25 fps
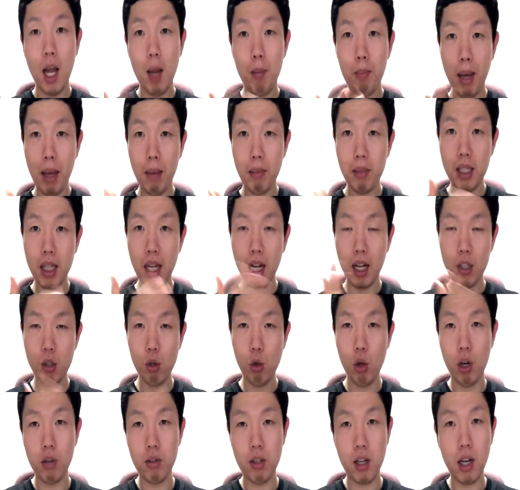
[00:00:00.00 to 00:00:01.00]
뱀 지나간
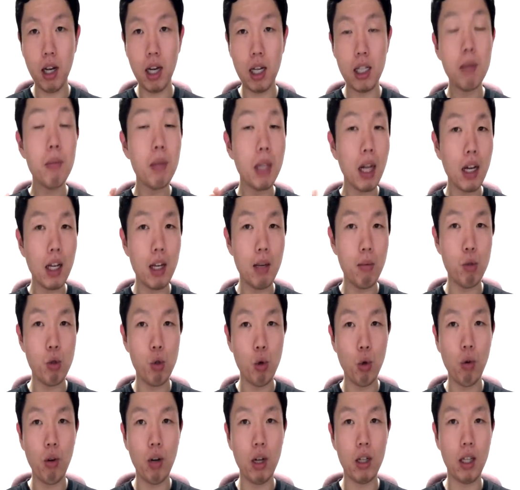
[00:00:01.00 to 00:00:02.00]
소리라고 생각하시면 딱 기분
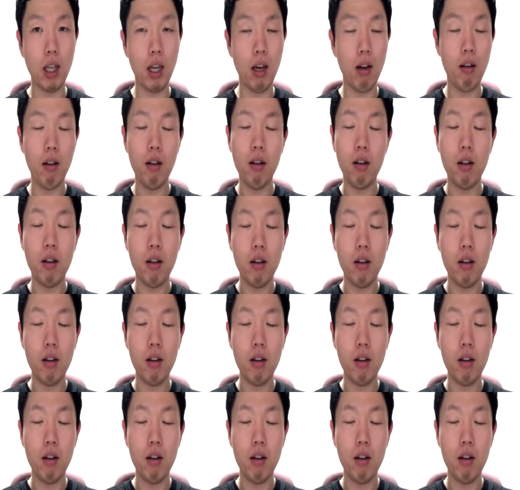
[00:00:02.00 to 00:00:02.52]
좋을 것 같아요